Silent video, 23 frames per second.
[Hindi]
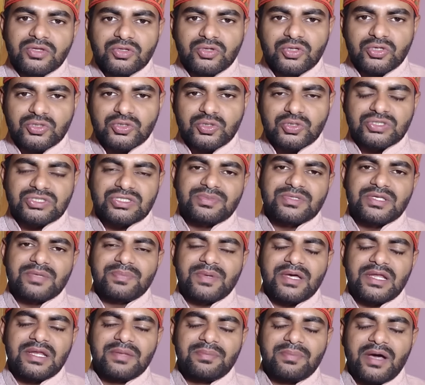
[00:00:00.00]
तो दोस्तों सबसे
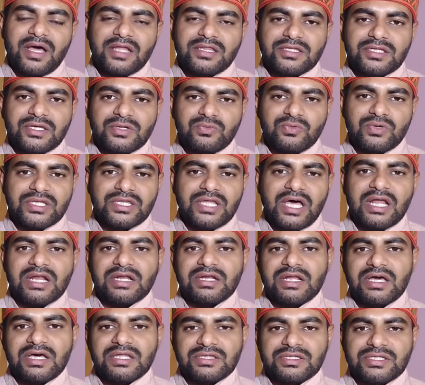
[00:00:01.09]
पहले बात करूँ
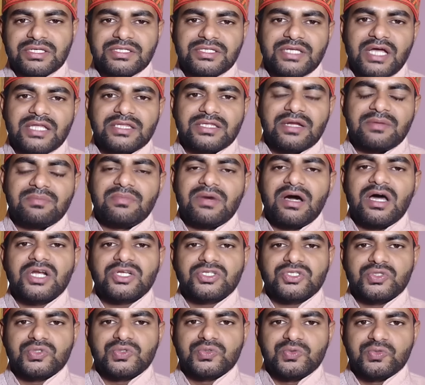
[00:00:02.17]
केदारनाथ के यात्रा
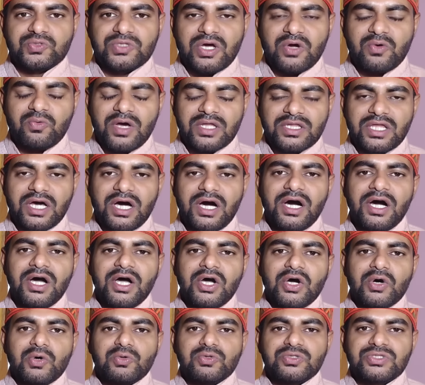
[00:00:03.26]
मार्ग जो टूटा हुआ था
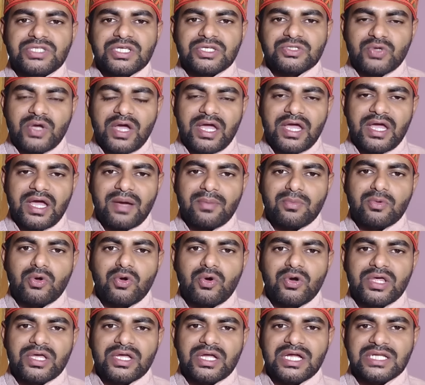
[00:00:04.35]
उससे जो है अब
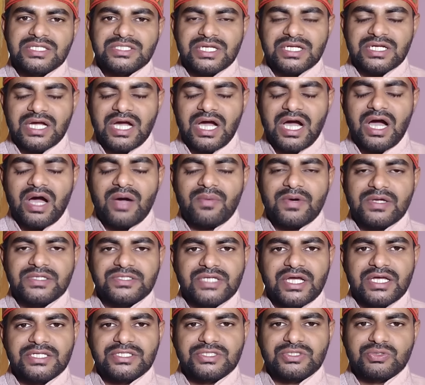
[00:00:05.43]
घोड़े खच्चर का
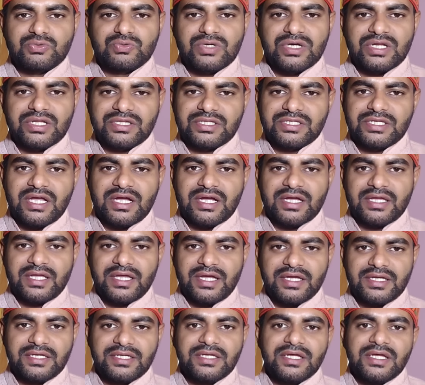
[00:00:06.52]
आवाजाही शुरू कर दिया
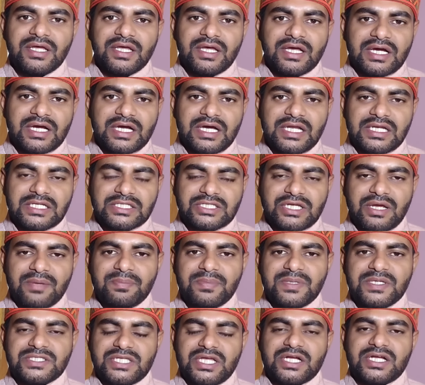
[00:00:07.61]
गया है कल
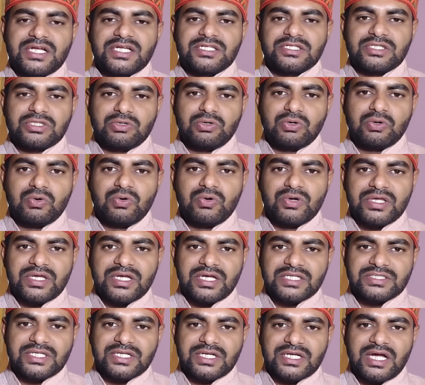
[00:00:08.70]
26 अगस्त को घोड़े
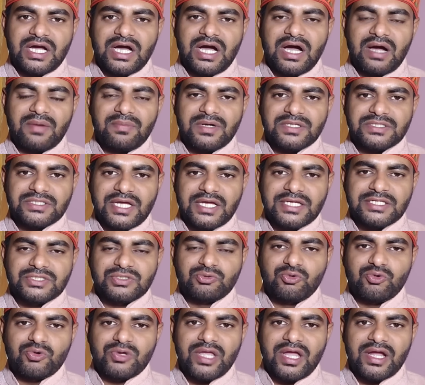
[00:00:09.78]
खच्चर का आवाजाही
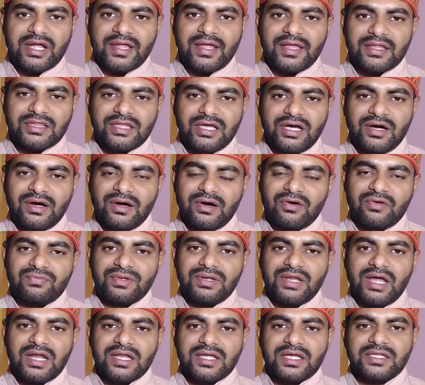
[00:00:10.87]
शुरू किया गया था और
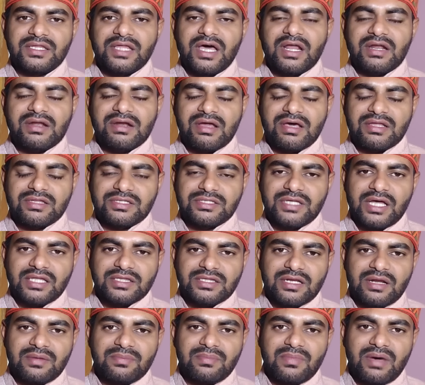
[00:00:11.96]
फिलहाल केदारनाथ
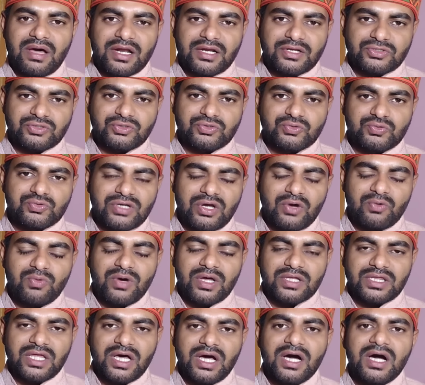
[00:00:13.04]
यात्रा मार्ग जो टूटा
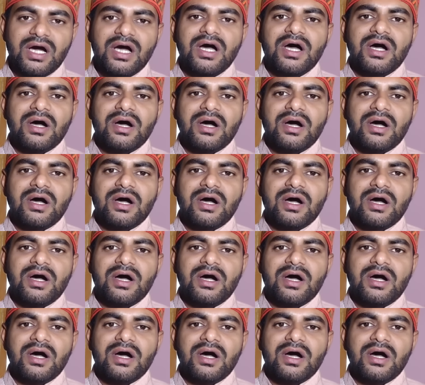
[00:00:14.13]
हुआ था